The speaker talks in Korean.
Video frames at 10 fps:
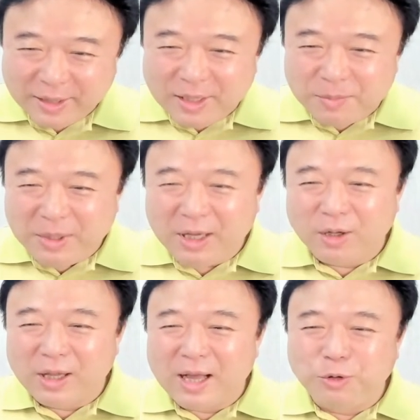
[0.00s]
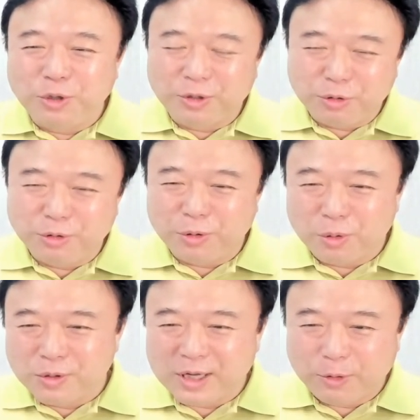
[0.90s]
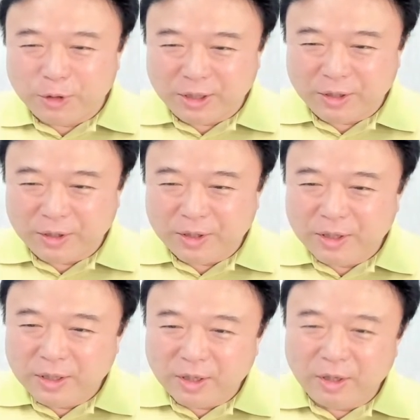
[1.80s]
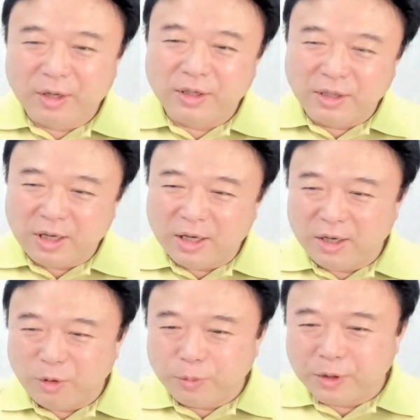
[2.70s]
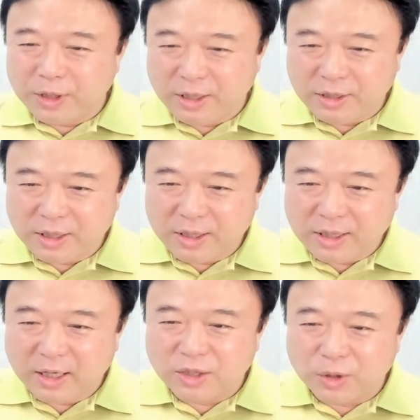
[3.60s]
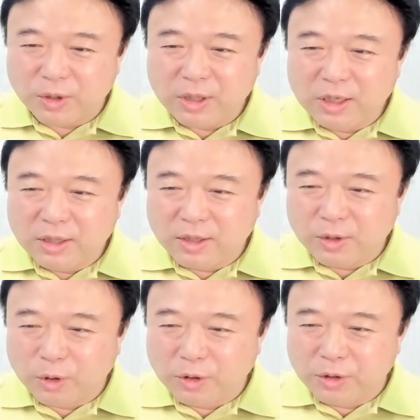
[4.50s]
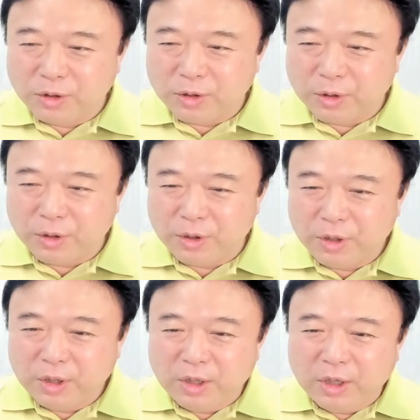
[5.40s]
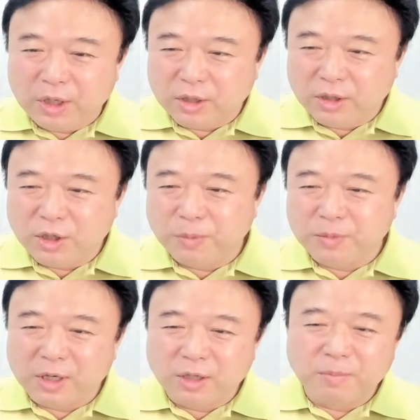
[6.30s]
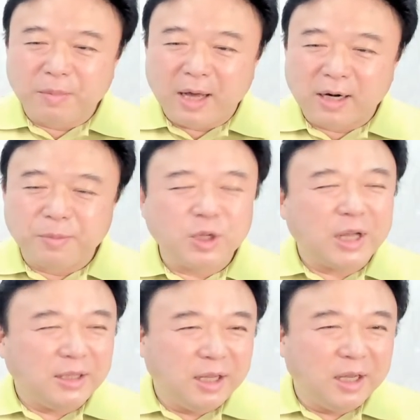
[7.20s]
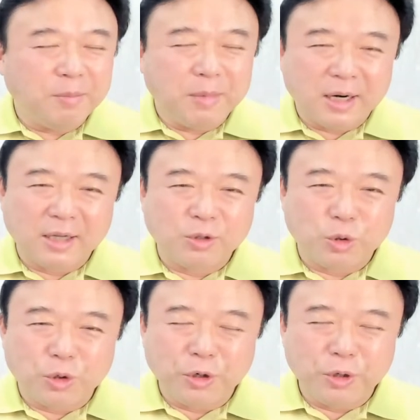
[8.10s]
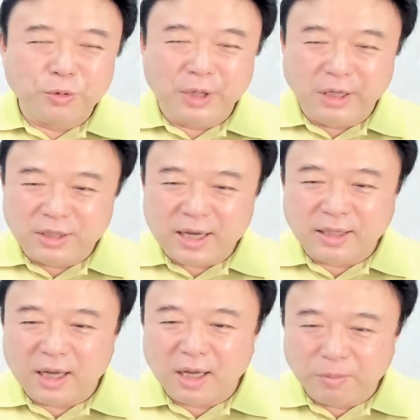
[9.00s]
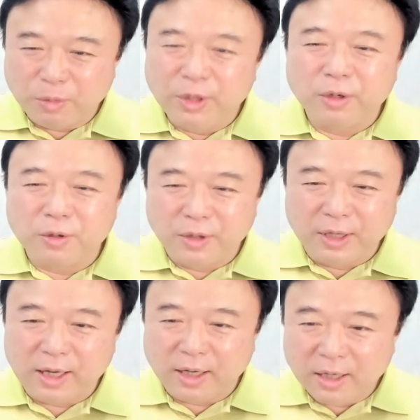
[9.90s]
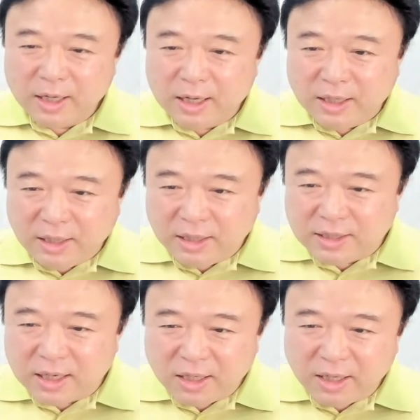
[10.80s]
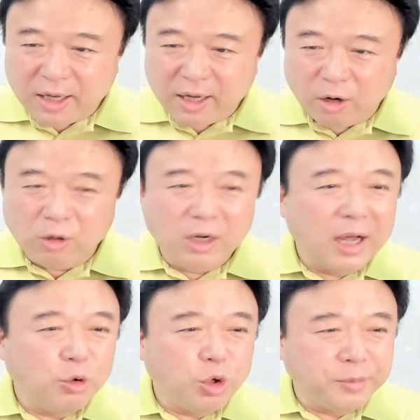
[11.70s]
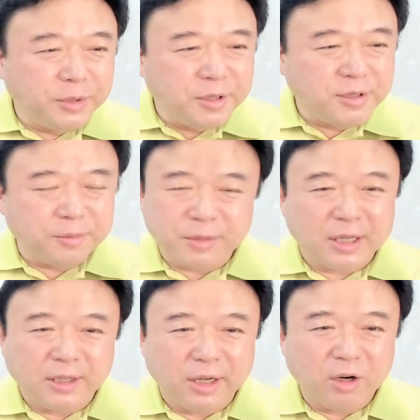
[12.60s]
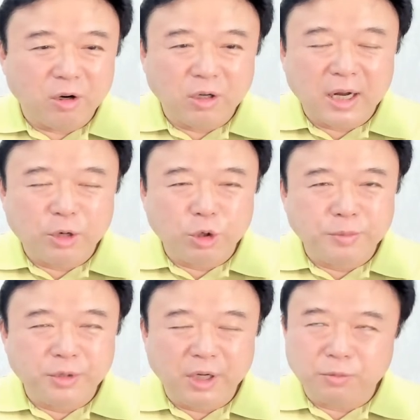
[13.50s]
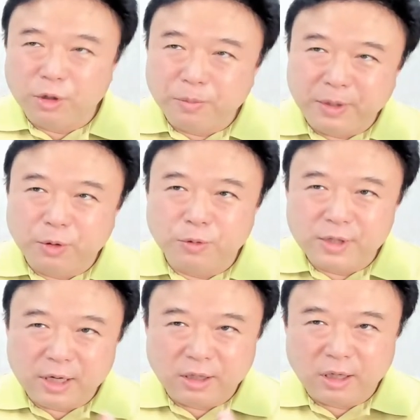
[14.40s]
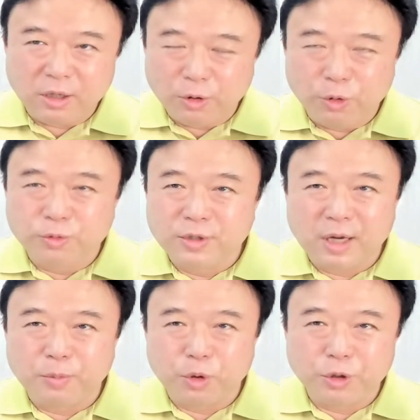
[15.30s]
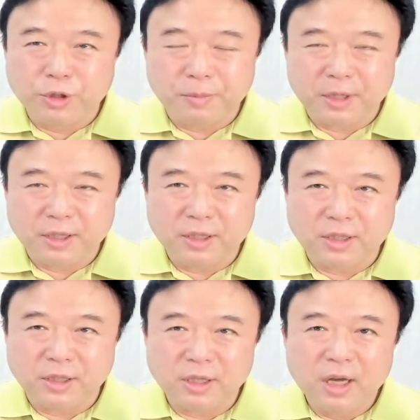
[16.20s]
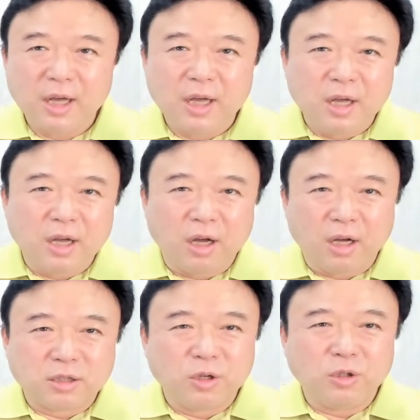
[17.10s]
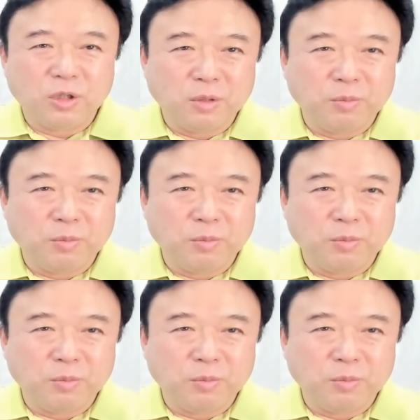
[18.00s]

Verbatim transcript: be allowed to 동사원형 아 이게 요번에 이제 나죠. 근데 너는 저그 시험 때는 말하면 안 돼. 말하도록 허용돼 있지 않아. 뭐 이런 건데 이 자리에 a l l o w a b l e 쓰면 안 돼요. allowable이 물론 비동사 뒤에 형용사 보호지만은 아, 그거는